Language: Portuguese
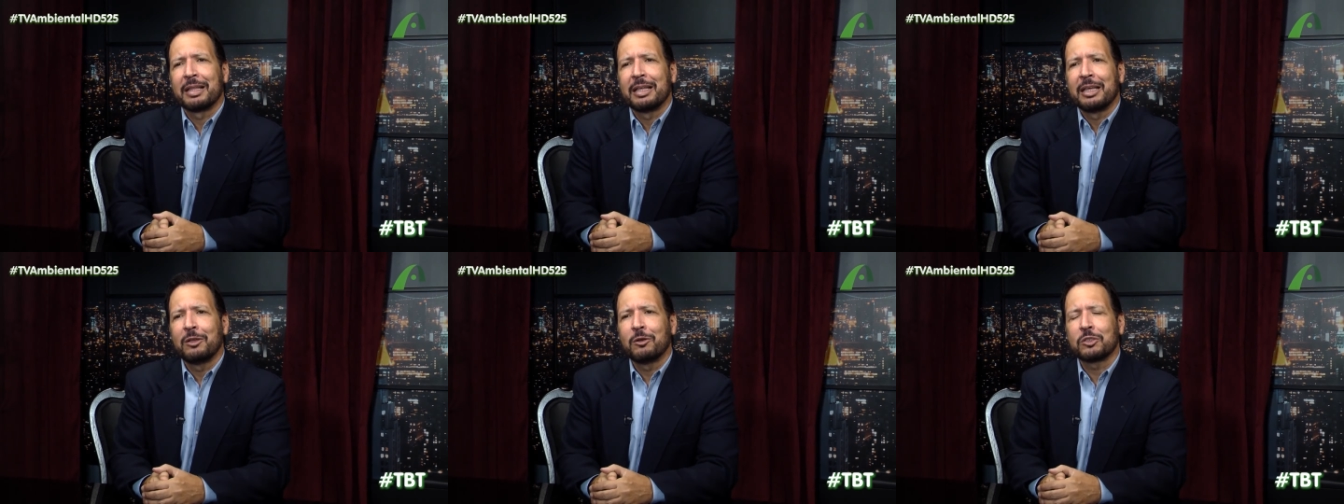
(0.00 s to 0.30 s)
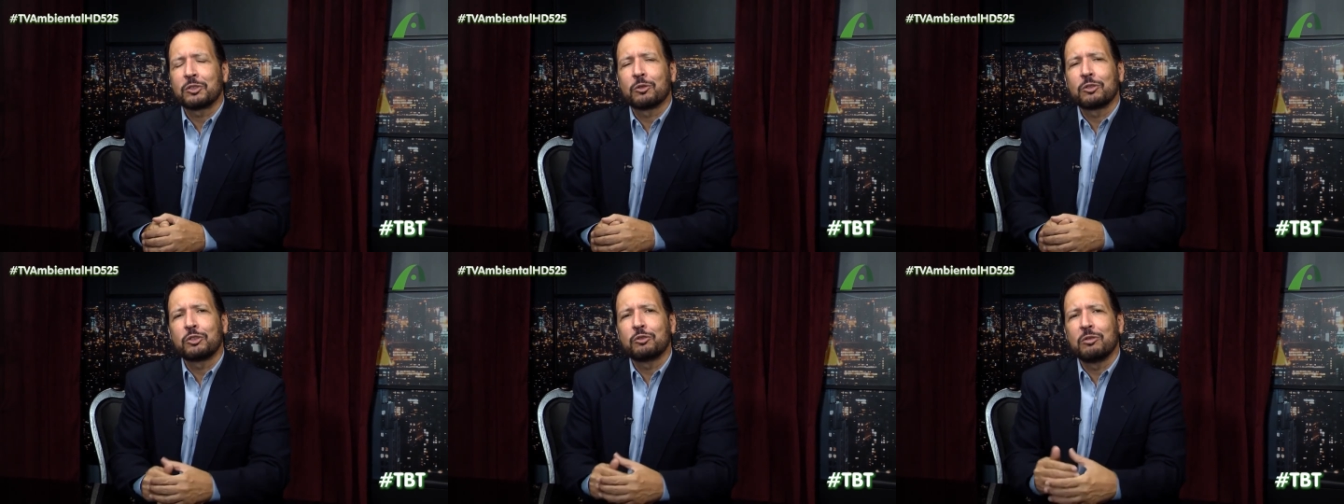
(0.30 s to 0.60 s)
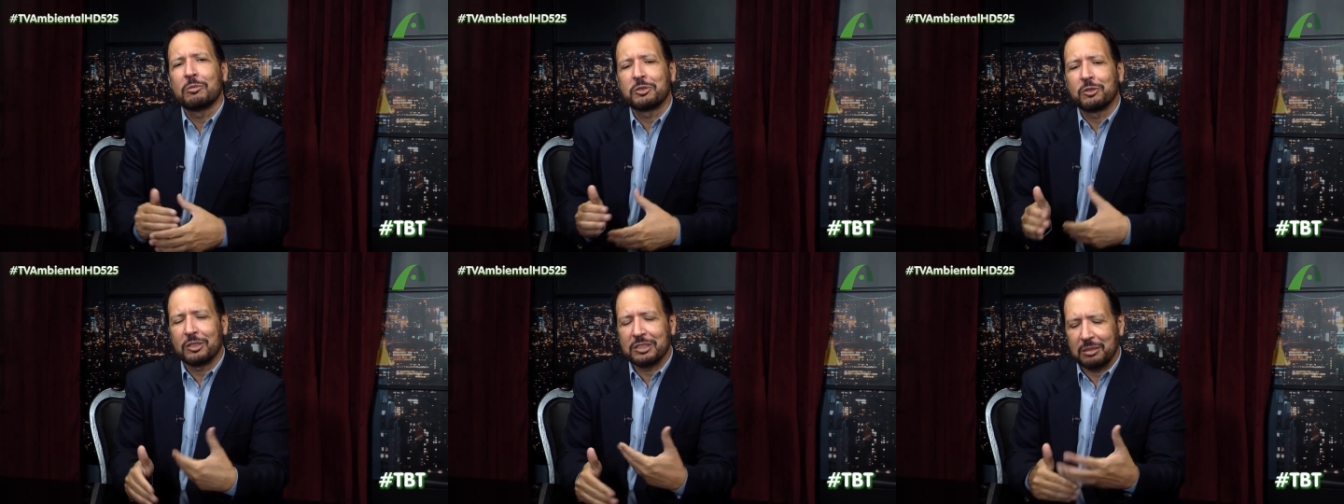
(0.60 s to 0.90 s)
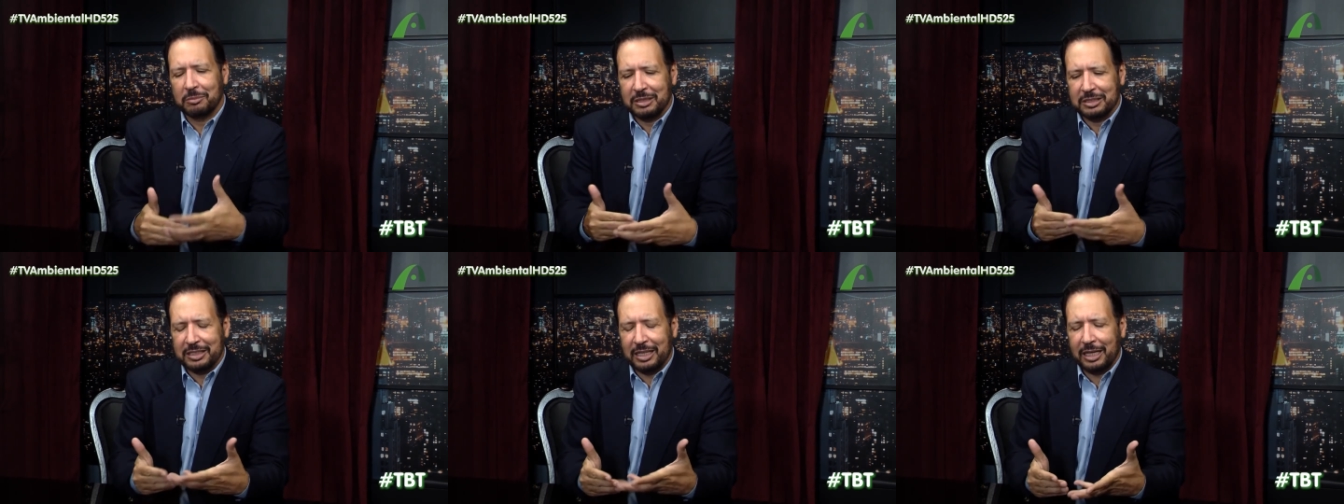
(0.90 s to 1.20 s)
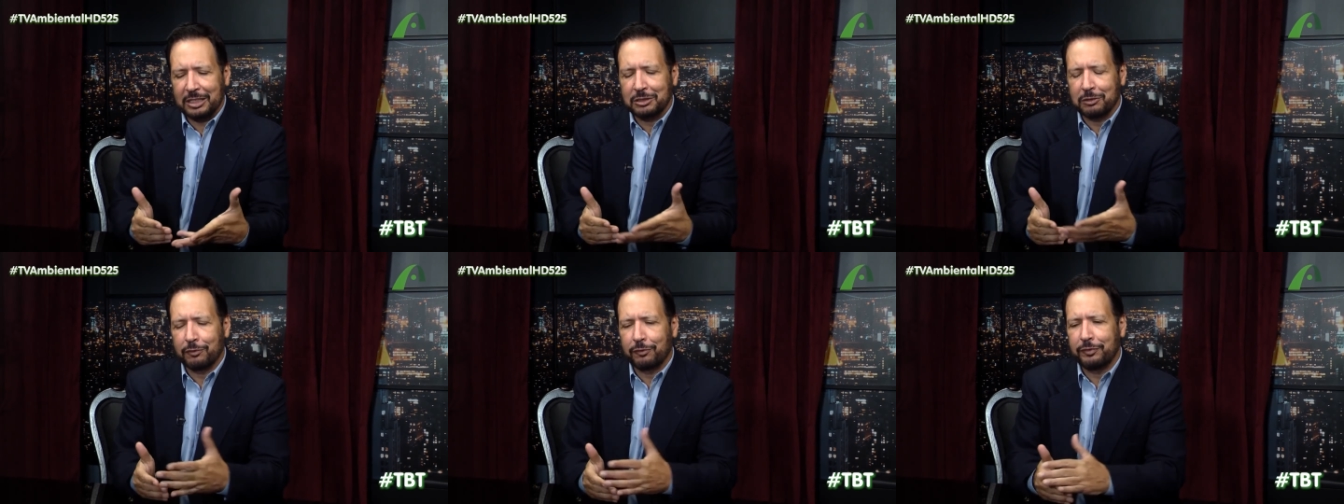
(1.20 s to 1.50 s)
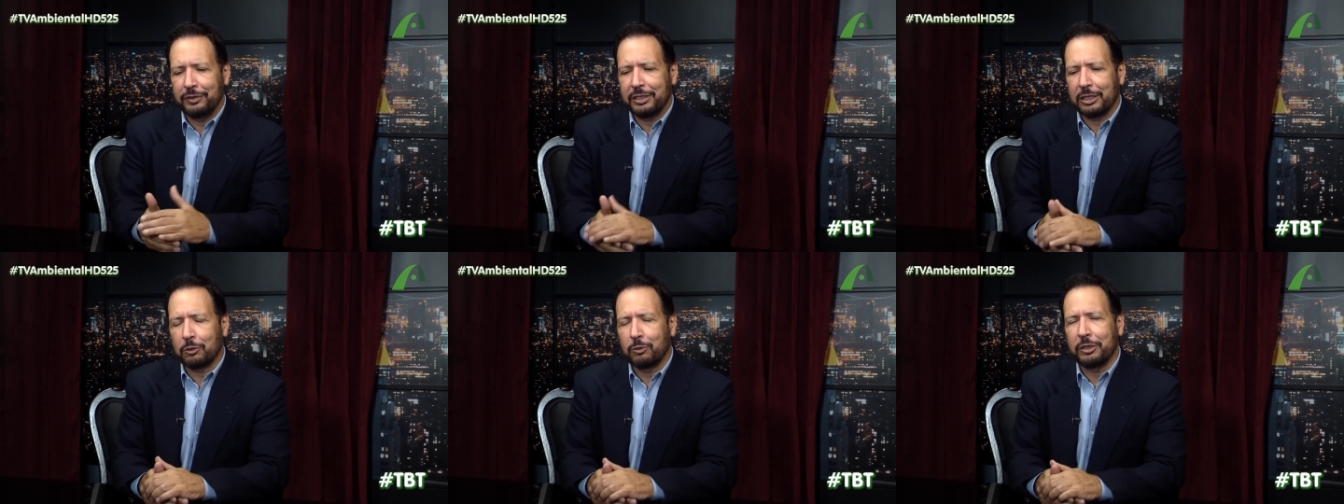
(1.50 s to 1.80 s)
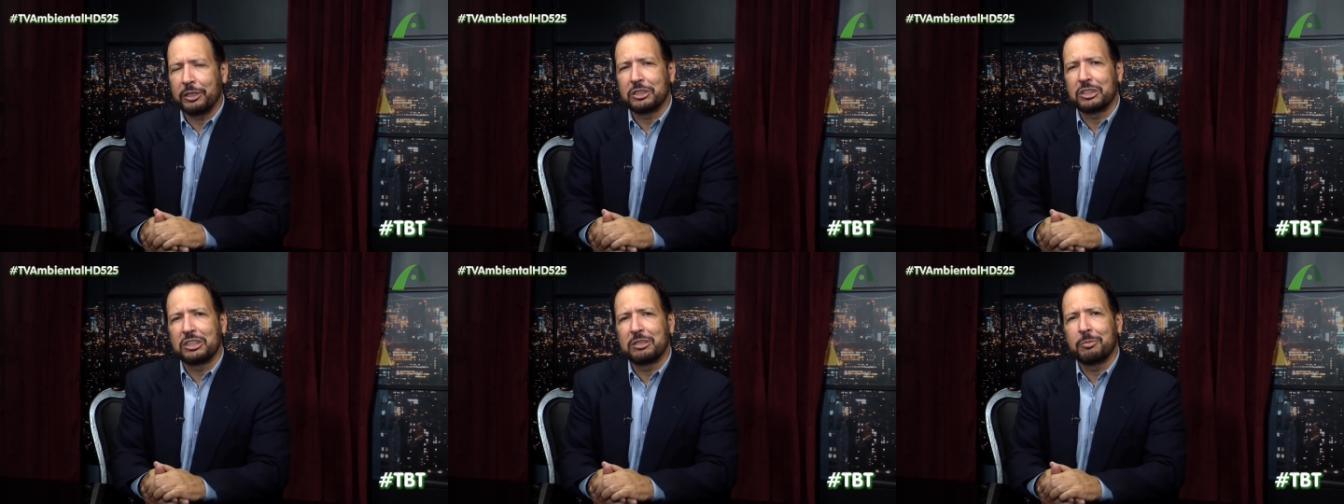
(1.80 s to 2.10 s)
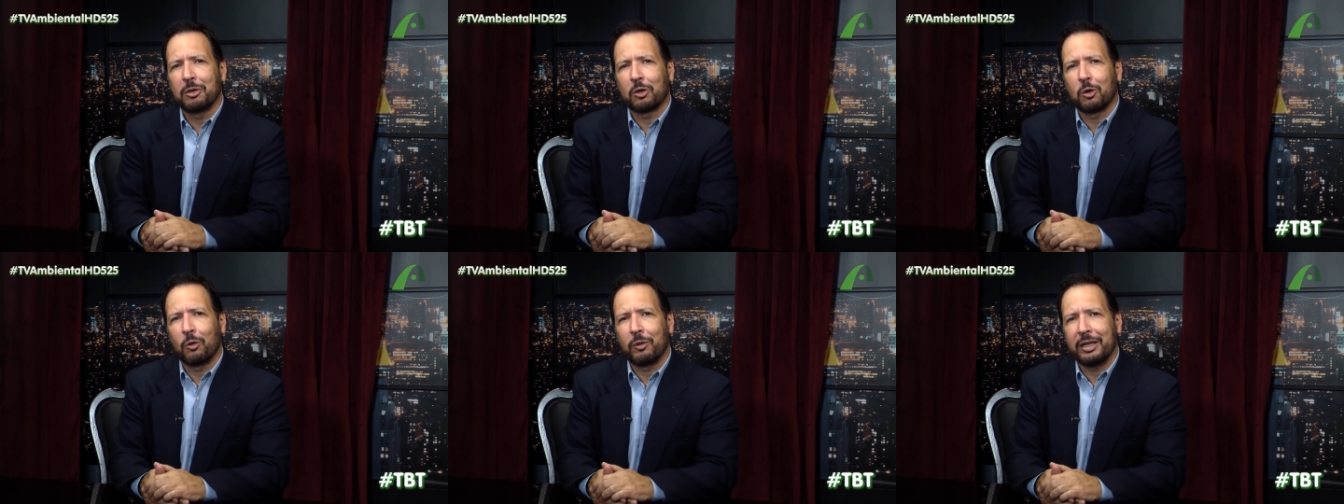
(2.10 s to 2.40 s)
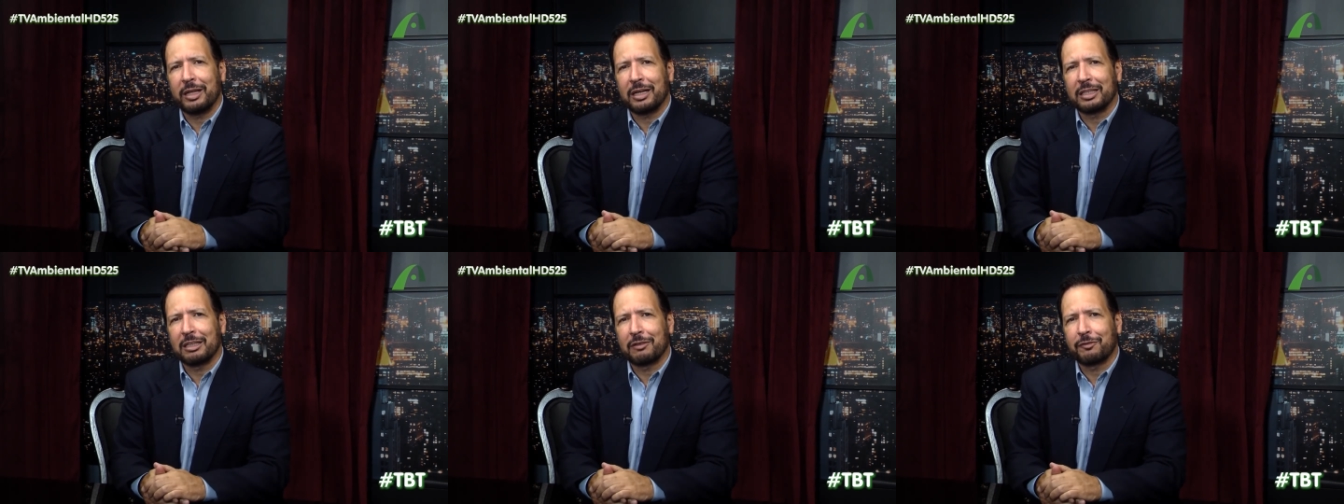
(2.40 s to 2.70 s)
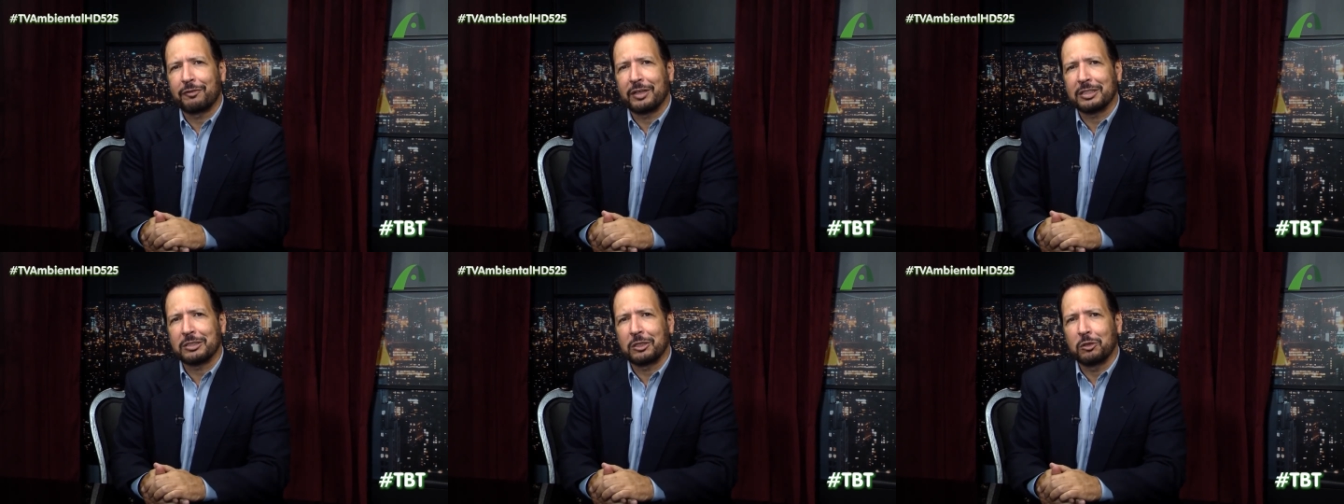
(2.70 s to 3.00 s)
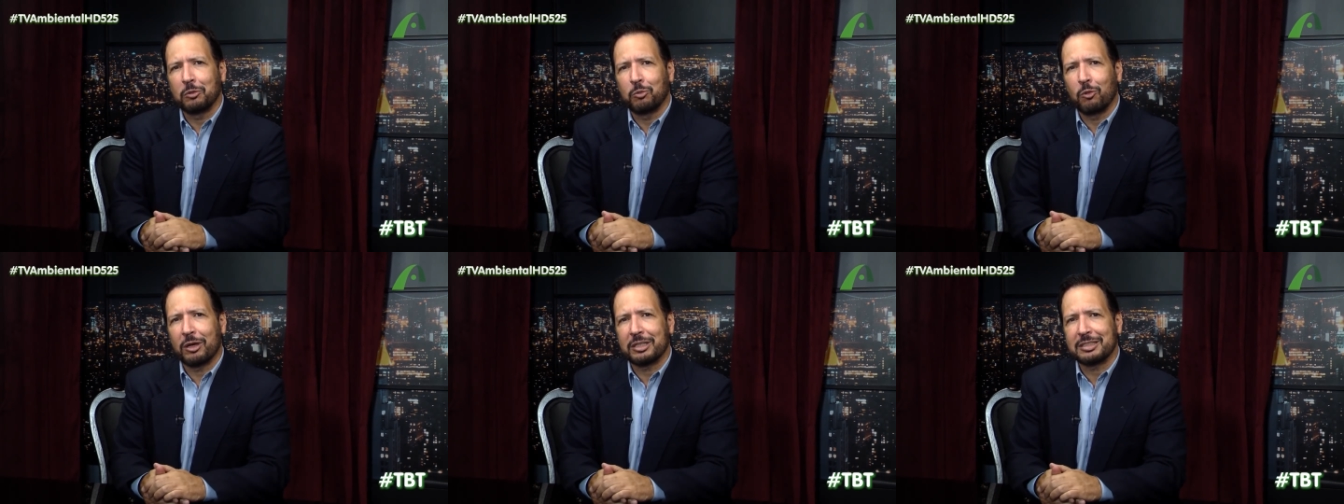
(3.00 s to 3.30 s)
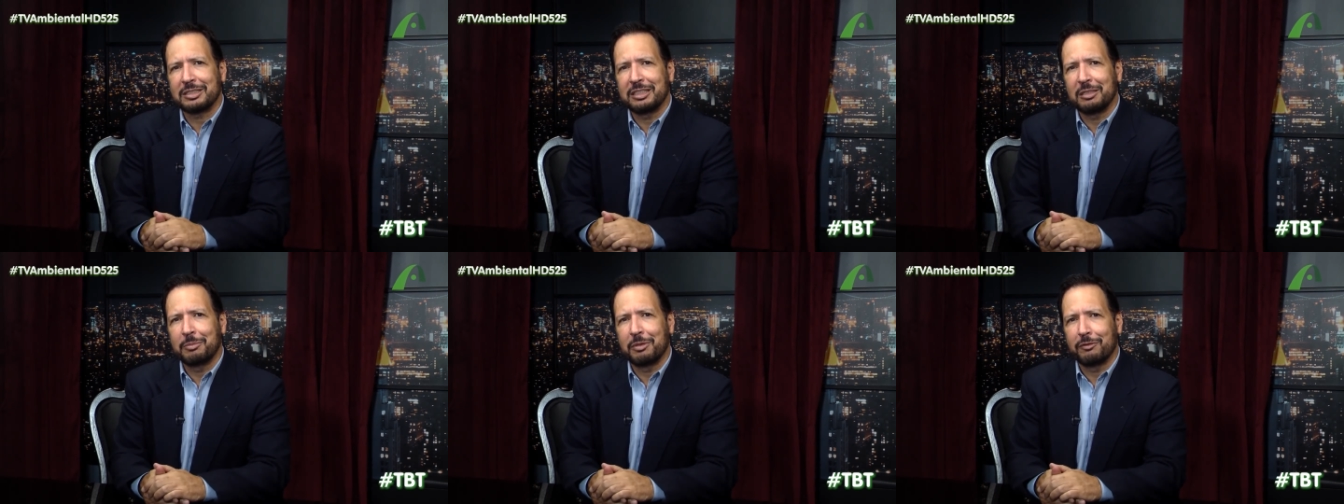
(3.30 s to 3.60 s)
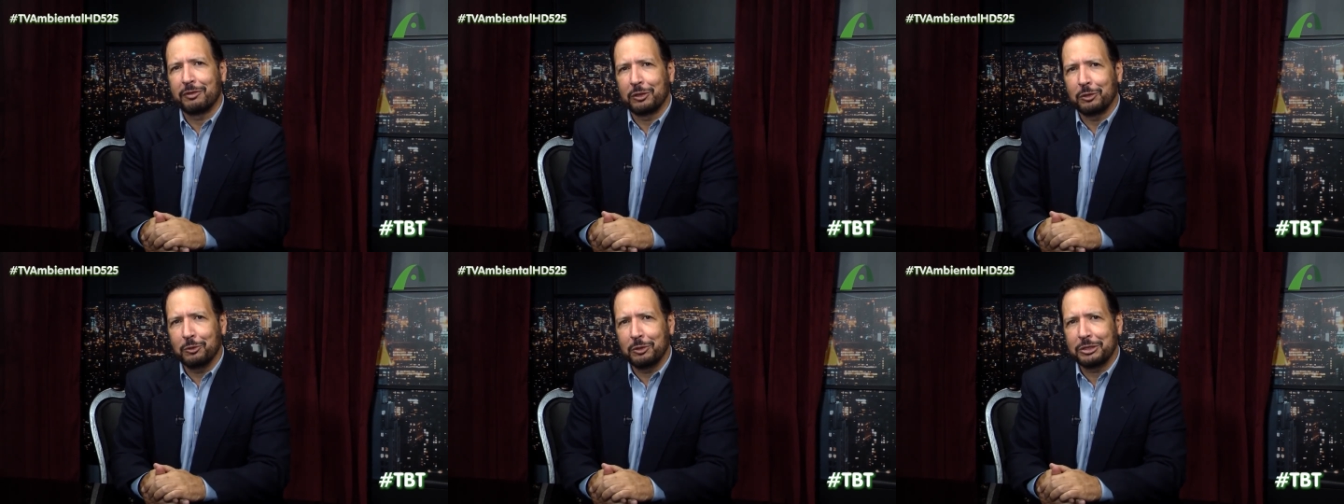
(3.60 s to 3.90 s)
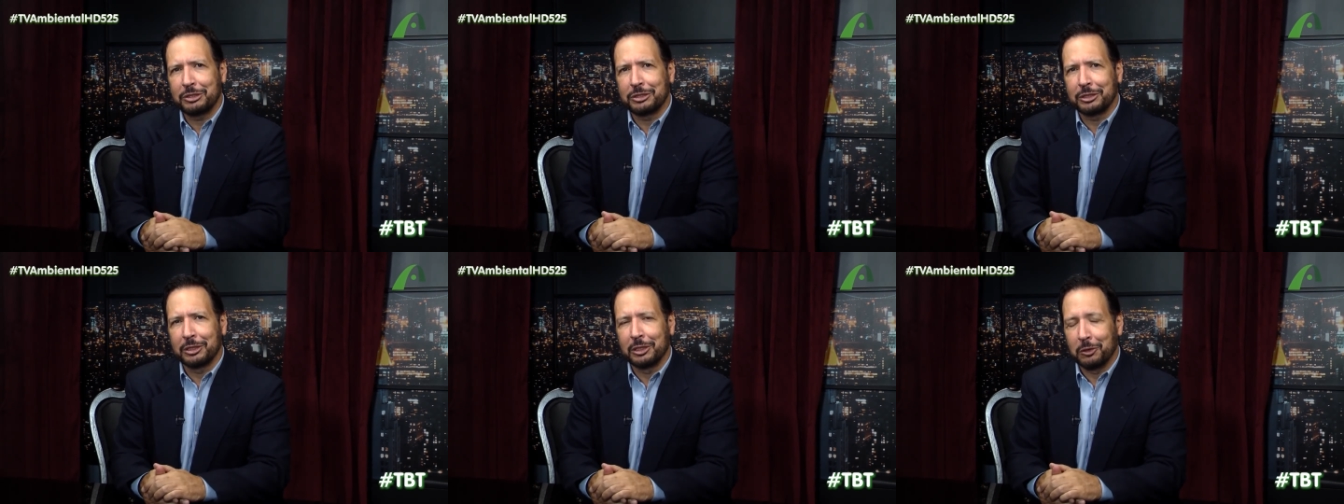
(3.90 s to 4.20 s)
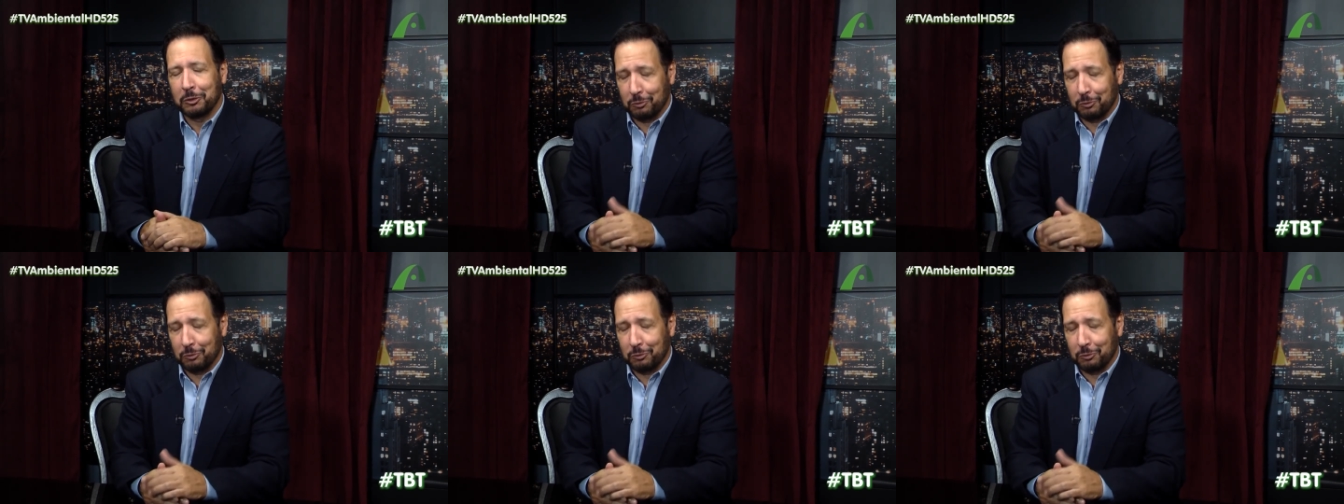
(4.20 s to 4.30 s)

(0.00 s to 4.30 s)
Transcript: E nós continuamos a nossa amizade, eu fui a Curitiba com ela na festa do Moacir Benvenuti.